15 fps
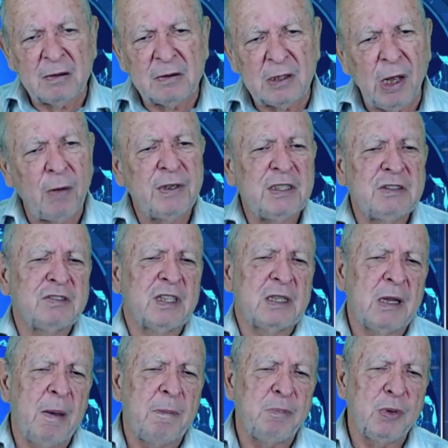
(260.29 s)
Talvez
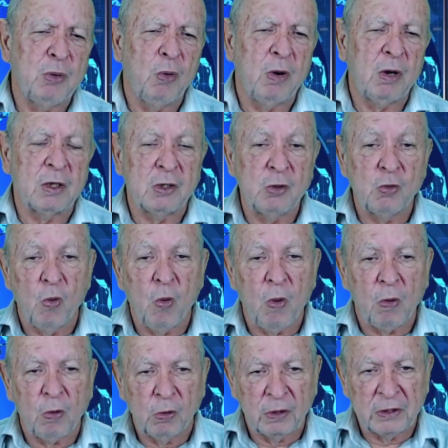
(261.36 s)
até pior que o
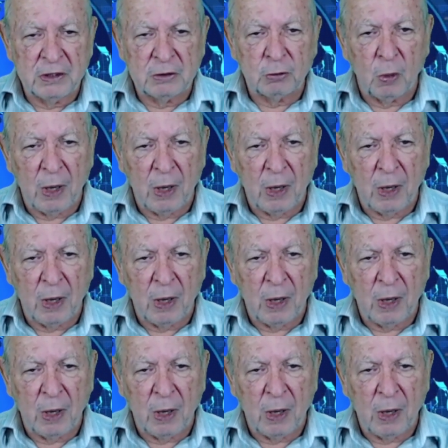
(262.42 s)
ocorrido